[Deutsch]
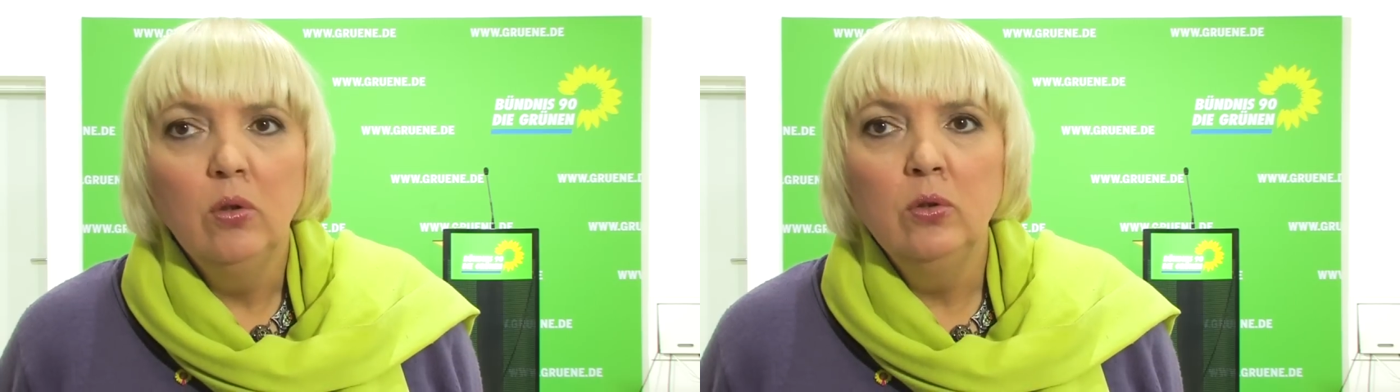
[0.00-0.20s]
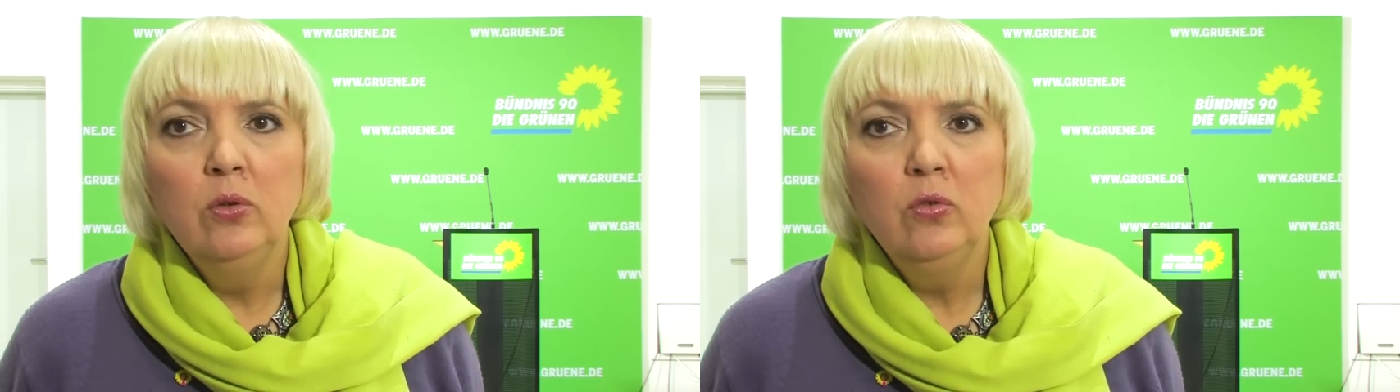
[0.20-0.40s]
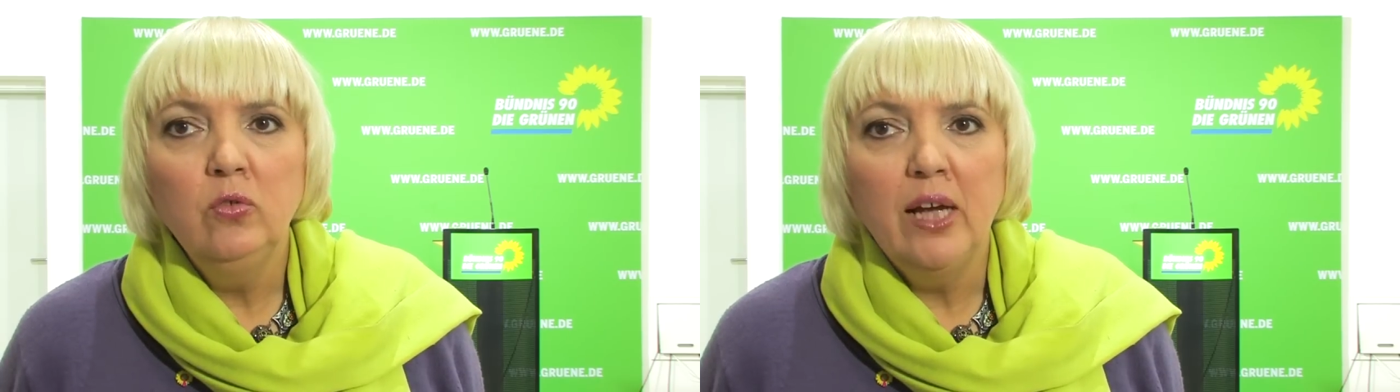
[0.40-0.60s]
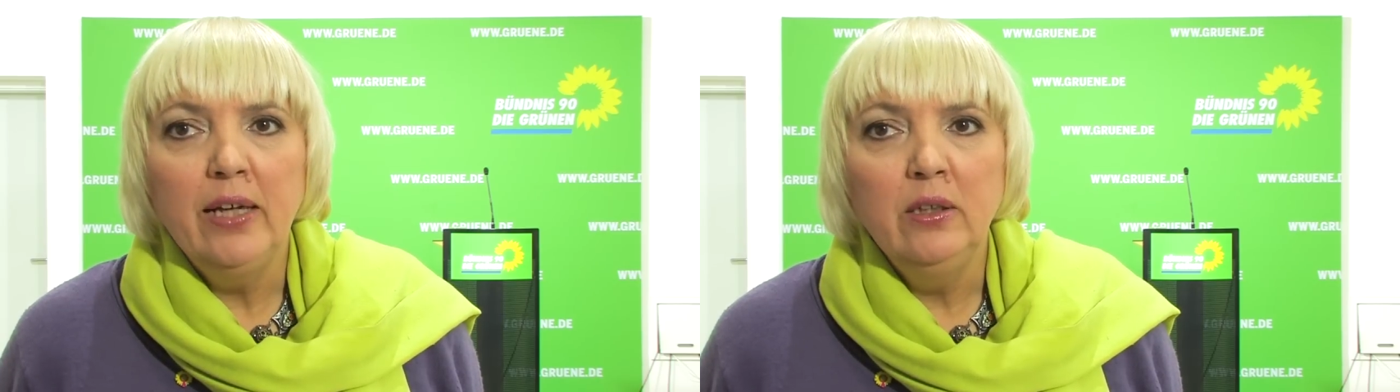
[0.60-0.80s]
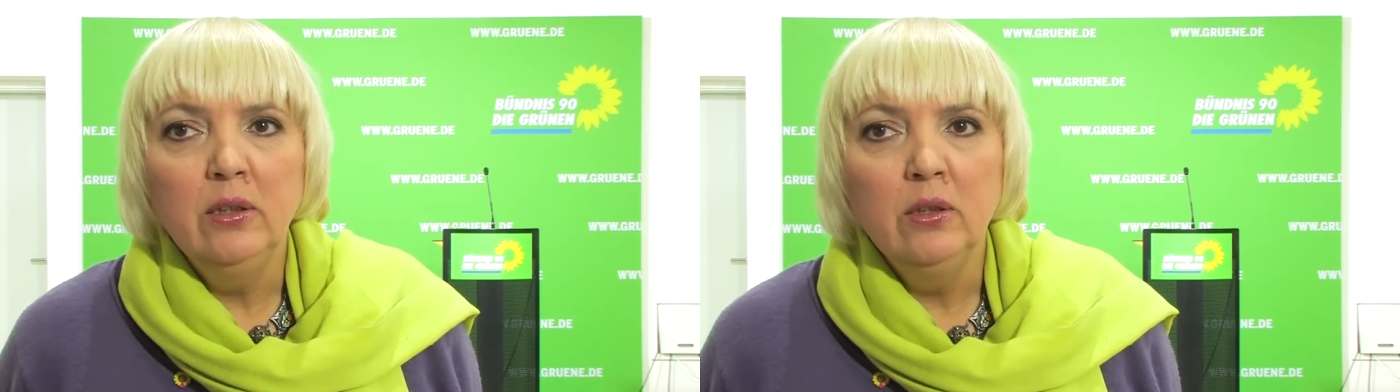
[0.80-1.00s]
und
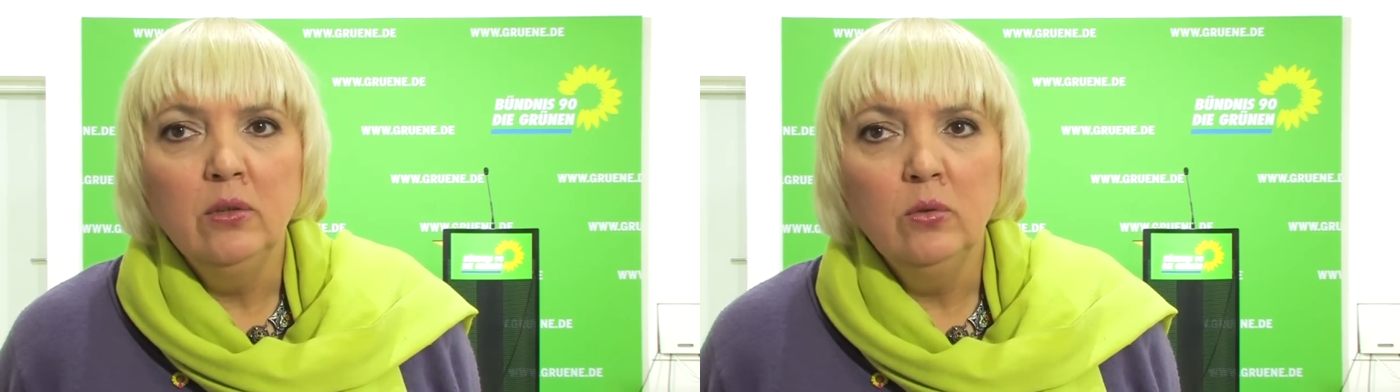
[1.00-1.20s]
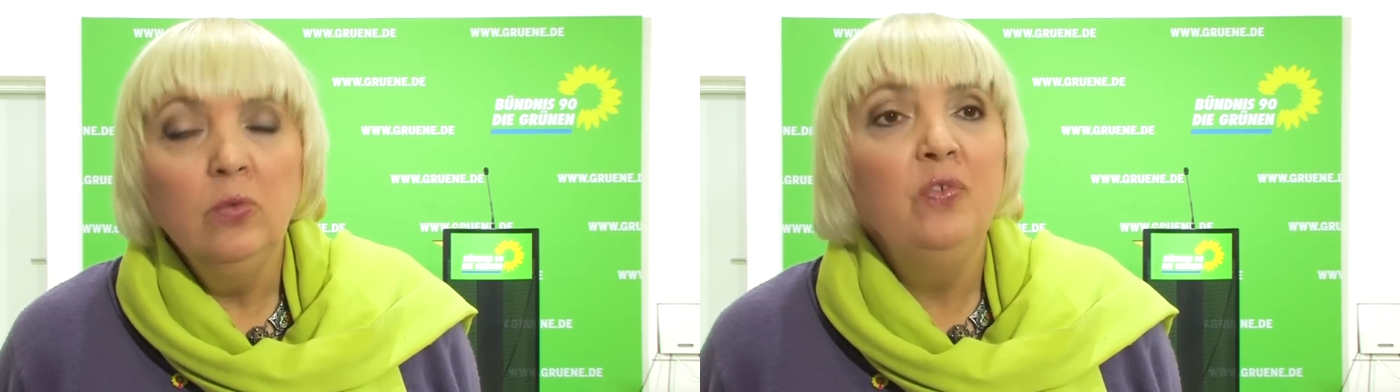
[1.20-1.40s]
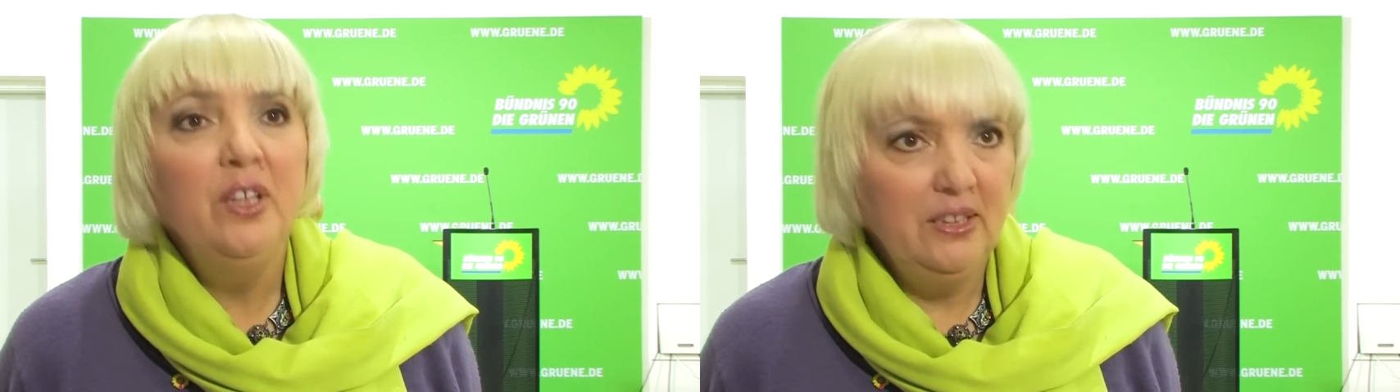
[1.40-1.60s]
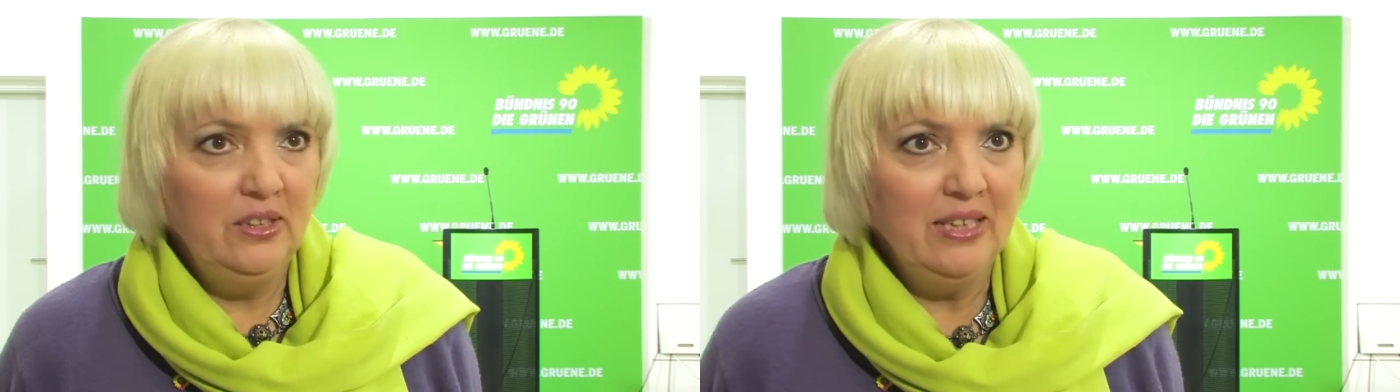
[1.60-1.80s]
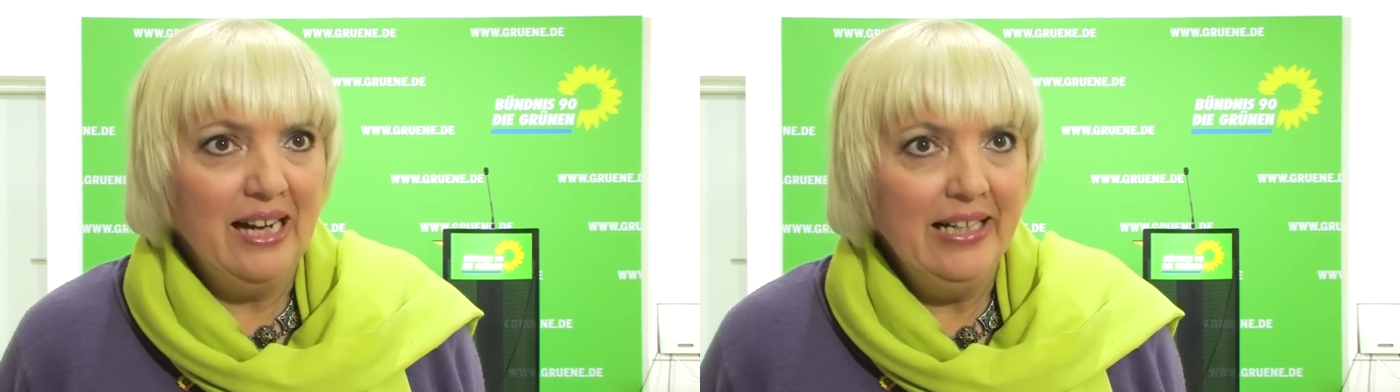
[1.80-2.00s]
eine
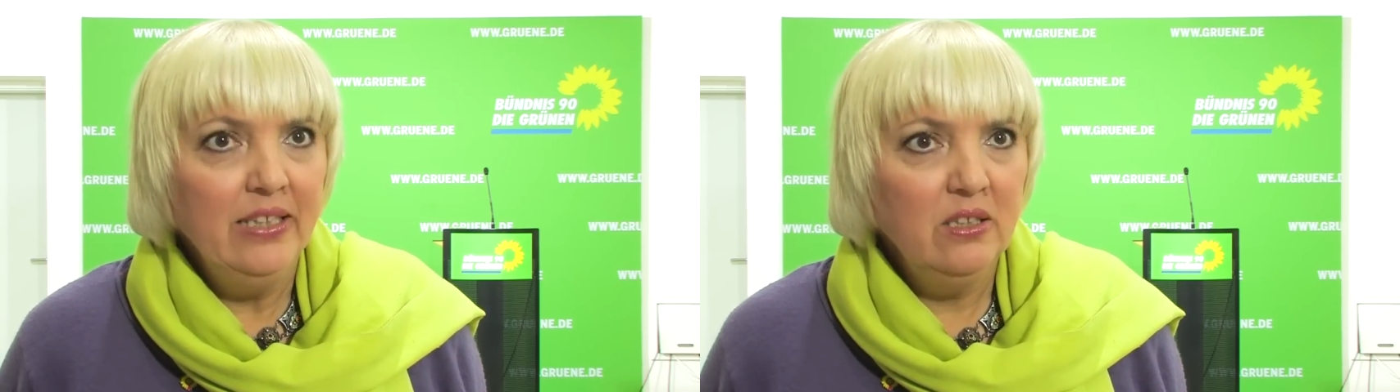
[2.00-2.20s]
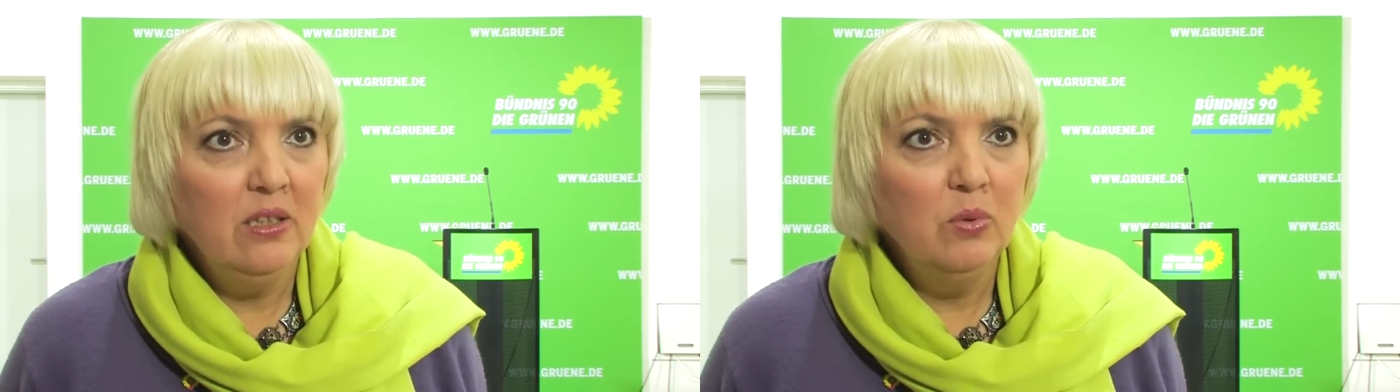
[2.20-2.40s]
Unwilligkeit